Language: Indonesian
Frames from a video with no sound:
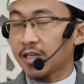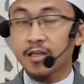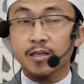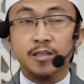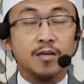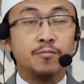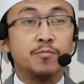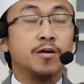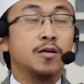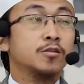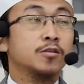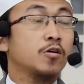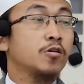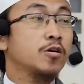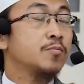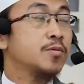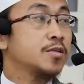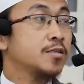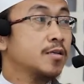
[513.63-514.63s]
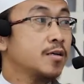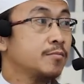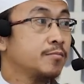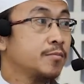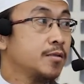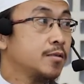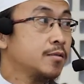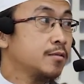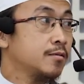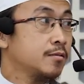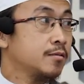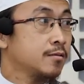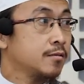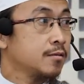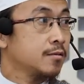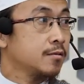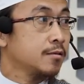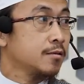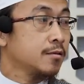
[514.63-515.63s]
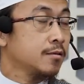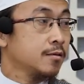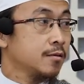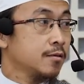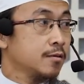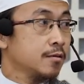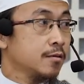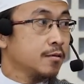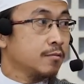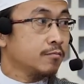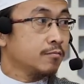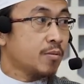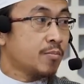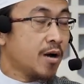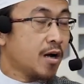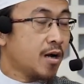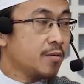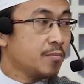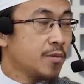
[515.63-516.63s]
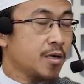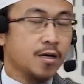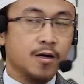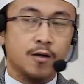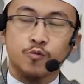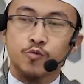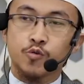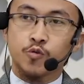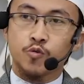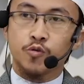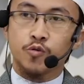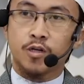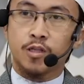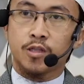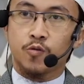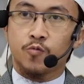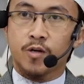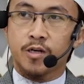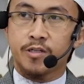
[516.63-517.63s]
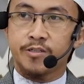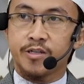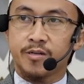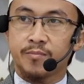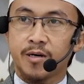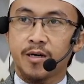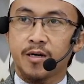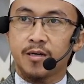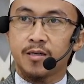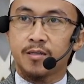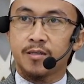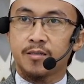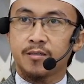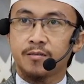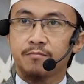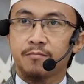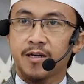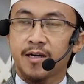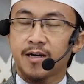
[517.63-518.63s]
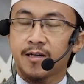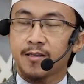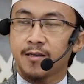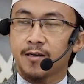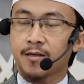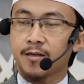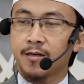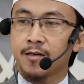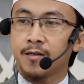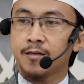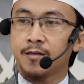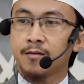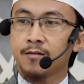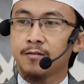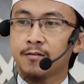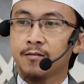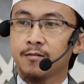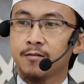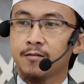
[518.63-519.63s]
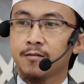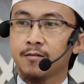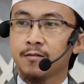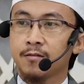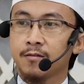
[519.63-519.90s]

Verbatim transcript: Dan kita mengetahui bersama Pemahaman ahlu sunnati wal jamaah mengatakan